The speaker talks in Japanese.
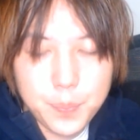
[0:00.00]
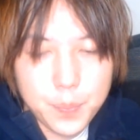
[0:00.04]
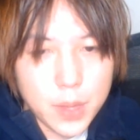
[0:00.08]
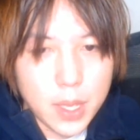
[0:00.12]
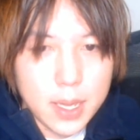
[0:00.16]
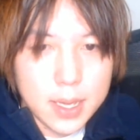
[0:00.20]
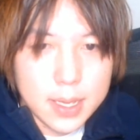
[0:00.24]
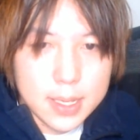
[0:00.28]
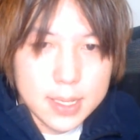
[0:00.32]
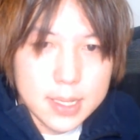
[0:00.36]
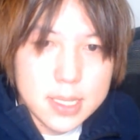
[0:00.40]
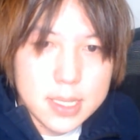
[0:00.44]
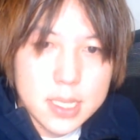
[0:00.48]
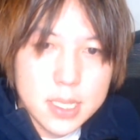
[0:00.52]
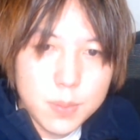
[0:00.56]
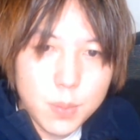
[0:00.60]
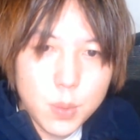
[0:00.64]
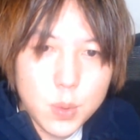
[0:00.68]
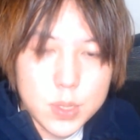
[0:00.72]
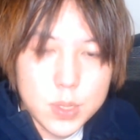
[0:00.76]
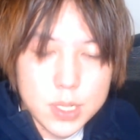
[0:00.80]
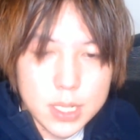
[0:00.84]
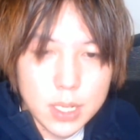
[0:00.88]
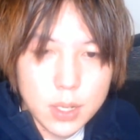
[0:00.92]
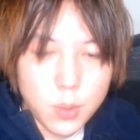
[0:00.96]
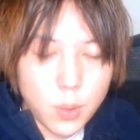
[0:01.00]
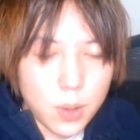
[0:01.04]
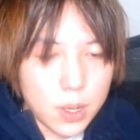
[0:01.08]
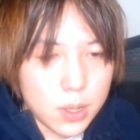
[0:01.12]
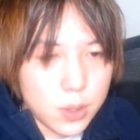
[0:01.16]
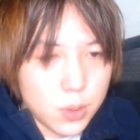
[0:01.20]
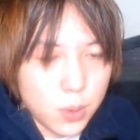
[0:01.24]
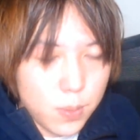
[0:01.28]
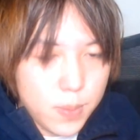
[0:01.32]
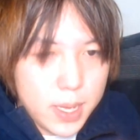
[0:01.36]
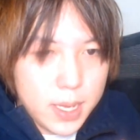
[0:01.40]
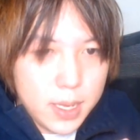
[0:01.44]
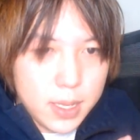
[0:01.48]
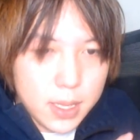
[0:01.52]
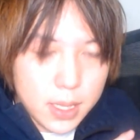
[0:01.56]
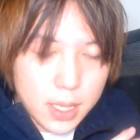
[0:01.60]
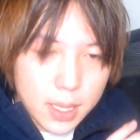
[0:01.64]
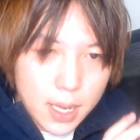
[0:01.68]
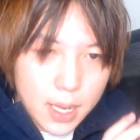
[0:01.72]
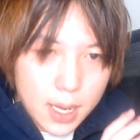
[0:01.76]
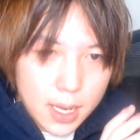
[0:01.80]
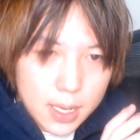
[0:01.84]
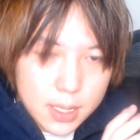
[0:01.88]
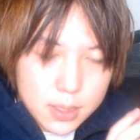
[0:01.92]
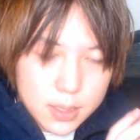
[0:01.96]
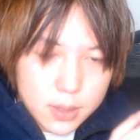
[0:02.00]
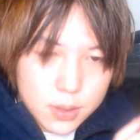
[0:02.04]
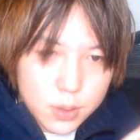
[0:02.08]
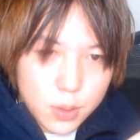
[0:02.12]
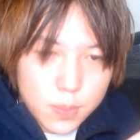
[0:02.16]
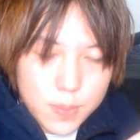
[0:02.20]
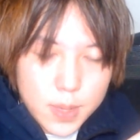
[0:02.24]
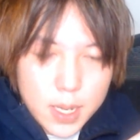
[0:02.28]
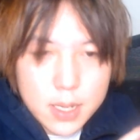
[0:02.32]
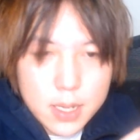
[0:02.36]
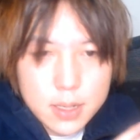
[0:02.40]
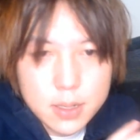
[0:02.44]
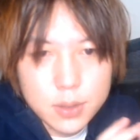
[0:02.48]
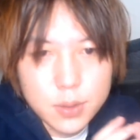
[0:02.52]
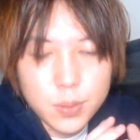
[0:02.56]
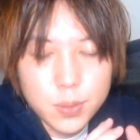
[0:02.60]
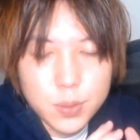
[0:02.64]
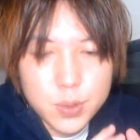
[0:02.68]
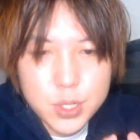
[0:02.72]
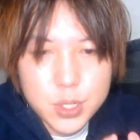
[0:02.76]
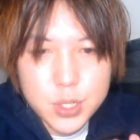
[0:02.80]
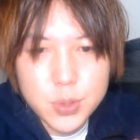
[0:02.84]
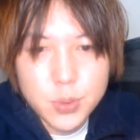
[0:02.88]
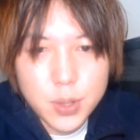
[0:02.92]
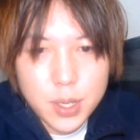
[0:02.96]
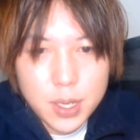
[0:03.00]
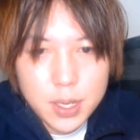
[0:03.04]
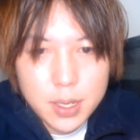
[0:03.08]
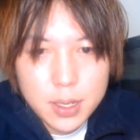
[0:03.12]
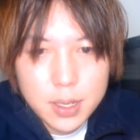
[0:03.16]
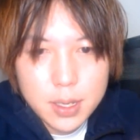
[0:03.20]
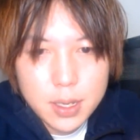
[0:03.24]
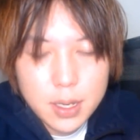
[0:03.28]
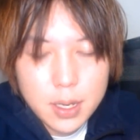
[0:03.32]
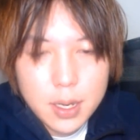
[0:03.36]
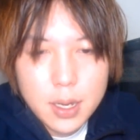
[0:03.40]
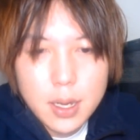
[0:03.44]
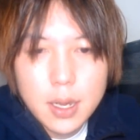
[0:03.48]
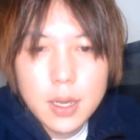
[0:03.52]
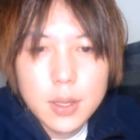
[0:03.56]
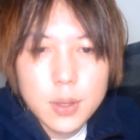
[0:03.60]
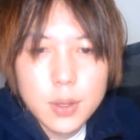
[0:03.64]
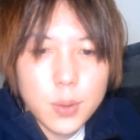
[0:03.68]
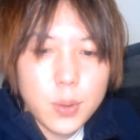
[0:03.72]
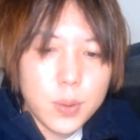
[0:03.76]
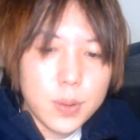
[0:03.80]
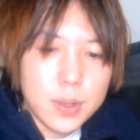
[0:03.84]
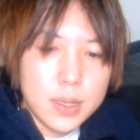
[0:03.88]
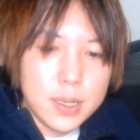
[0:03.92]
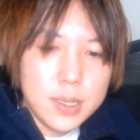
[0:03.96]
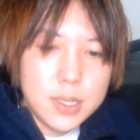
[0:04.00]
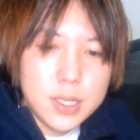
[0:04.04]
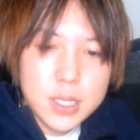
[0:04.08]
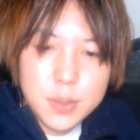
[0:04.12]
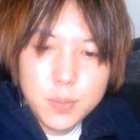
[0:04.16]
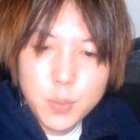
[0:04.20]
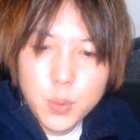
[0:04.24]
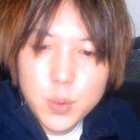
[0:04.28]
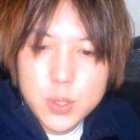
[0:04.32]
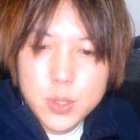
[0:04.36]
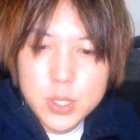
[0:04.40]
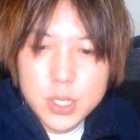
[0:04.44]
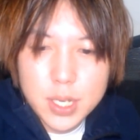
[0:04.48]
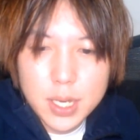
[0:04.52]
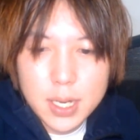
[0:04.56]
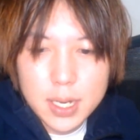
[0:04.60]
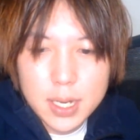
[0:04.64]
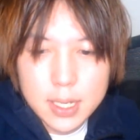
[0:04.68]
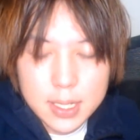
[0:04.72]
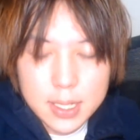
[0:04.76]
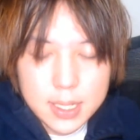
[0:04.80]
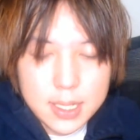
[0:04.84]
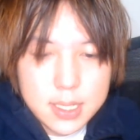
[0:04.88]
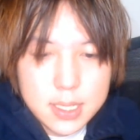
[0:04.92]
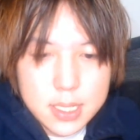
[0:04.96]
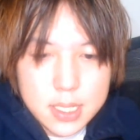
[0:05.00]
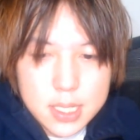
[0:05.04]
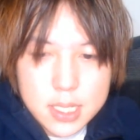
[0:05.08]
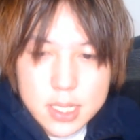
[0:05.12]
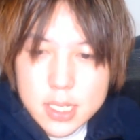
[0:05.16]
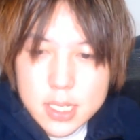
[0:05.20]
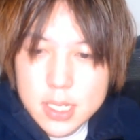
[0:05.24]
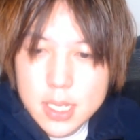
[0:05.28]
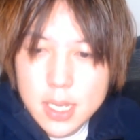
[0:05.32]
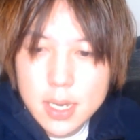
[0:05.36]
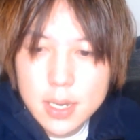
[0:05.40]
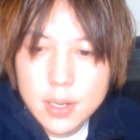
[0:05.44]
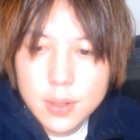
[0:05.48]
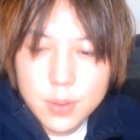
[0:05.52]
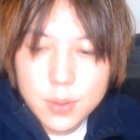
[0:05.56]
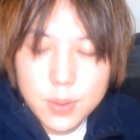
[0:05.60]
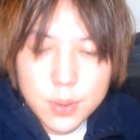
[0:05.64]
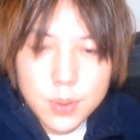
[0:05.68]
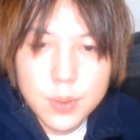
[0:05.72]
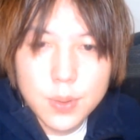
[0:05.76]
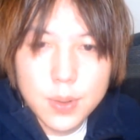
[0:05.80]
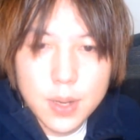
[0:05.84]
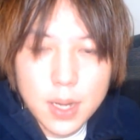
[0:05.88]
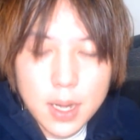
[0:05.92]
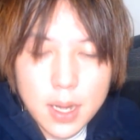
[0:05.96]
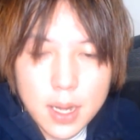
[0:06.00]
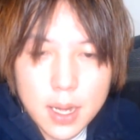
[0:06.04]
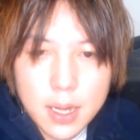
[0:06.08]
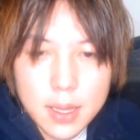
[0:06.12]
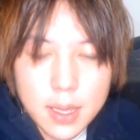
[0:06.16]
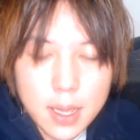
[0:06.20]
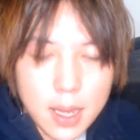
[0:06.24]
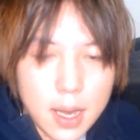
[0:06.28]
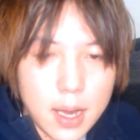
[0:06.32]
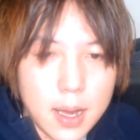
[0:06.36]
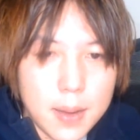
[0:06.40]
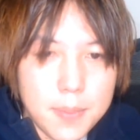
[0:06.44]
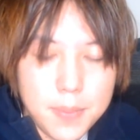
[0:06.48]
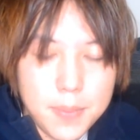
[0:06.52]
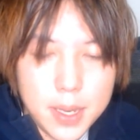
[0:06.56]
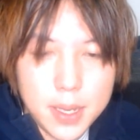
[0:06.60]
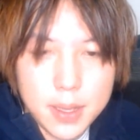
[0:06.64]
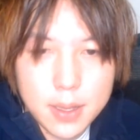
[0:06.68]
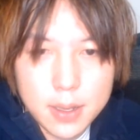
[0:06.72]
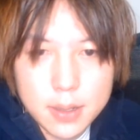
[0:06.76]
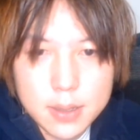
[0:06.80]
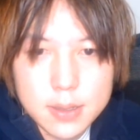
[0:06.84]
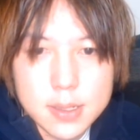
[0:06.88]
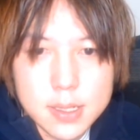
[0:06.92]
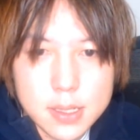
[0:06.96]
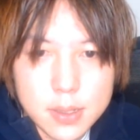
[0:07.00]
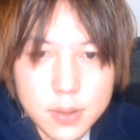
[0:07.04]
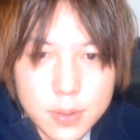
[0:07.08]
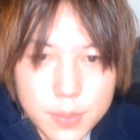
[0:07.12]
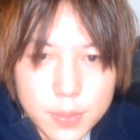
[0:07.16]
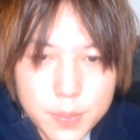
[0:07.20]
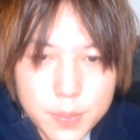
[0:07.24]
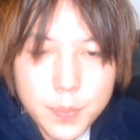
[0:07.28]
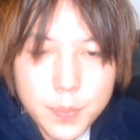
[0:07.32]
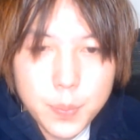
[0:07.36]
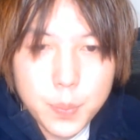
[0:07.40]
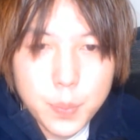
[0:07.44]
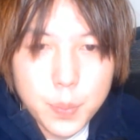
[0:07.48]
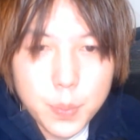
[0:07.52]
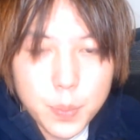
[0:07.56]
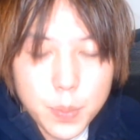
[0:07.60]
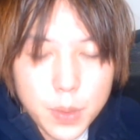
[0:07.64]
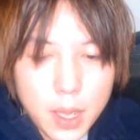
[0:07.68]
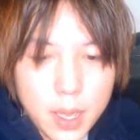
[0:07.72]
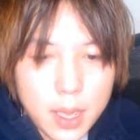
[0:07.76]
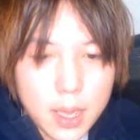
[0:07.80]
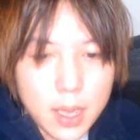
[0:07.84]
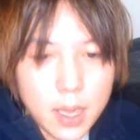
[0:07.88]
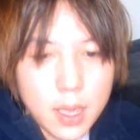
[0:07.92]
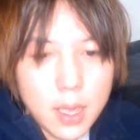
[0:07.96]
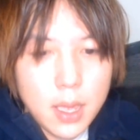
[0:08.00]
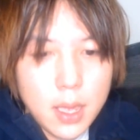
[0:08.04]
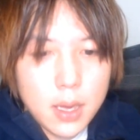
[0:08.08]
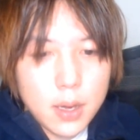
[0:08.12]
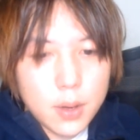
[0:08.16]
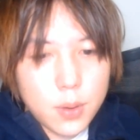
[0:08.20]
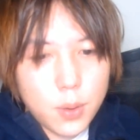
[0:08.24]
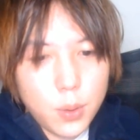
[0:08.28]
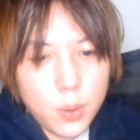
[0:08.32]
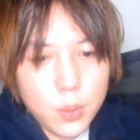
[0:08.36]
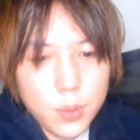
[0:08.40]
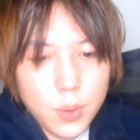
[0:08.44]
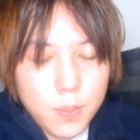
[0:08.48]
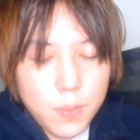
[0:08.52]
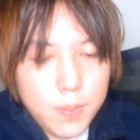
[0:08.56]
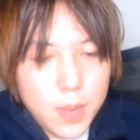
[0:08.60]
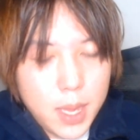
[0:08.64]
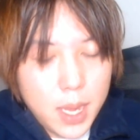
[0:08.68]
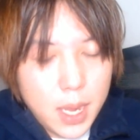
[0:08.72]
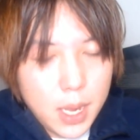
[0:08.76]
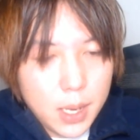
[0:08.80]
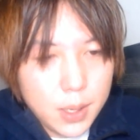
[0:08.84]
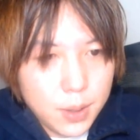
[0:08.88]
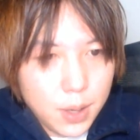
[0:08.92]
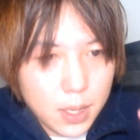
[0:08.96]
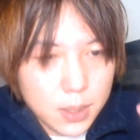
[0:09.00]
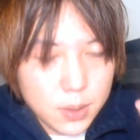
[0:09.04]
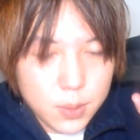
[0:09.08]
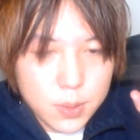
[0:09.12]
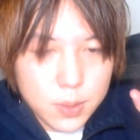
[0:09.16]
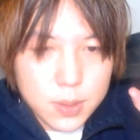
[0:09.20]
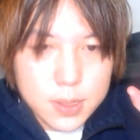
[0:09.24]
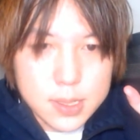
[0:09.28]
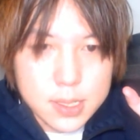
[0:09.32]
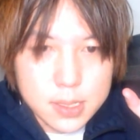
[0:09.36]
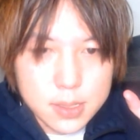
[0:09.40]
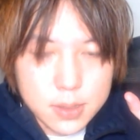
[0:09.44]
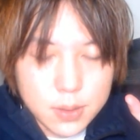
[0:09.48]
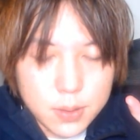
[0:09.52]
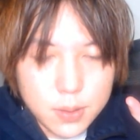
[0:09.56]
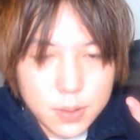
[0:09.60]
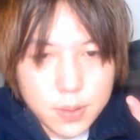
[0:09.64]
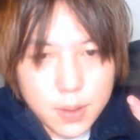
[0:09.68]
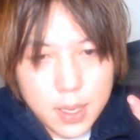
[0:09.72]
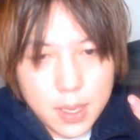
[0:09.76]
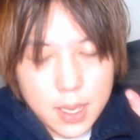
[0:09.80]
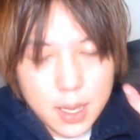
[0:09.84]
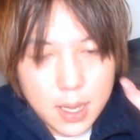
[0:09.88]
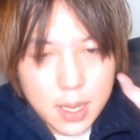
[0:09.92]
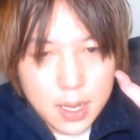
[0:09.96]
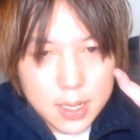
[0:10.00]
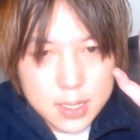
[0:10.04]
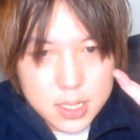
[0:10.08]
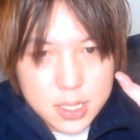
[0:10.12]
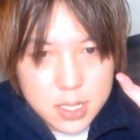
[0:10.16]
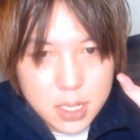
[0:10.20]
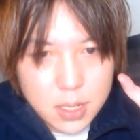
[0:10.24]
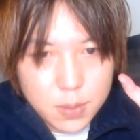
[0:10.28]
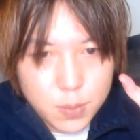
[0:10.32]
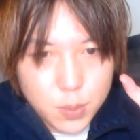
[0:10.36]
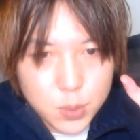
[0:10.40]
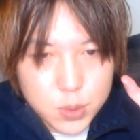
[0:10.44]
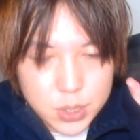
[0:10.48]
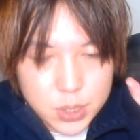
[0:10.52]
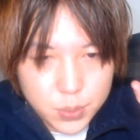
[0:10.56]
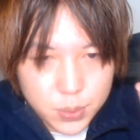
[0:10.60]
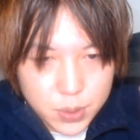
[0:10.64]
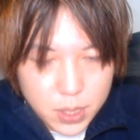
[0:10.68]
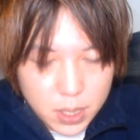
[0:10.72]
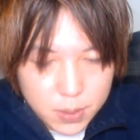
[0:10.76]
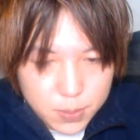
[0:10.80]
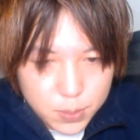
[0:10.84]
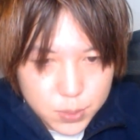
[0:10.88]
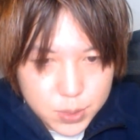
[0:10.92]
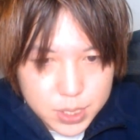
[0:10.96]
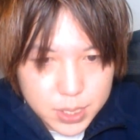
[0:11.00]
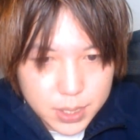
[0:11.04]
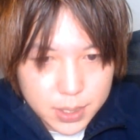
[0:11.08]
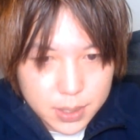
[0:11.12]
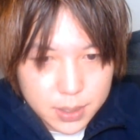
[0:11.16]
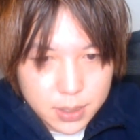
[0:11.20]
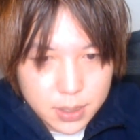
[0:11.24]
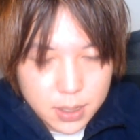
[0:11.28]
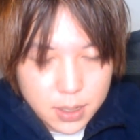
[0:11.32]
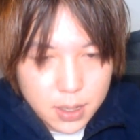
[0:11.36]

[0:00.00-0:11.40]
1文字これドメインってのはアットマークの後ろねの1文字が一致していることが、ね、判明なんですよでこのメールアドレスの、え頭文字2文字、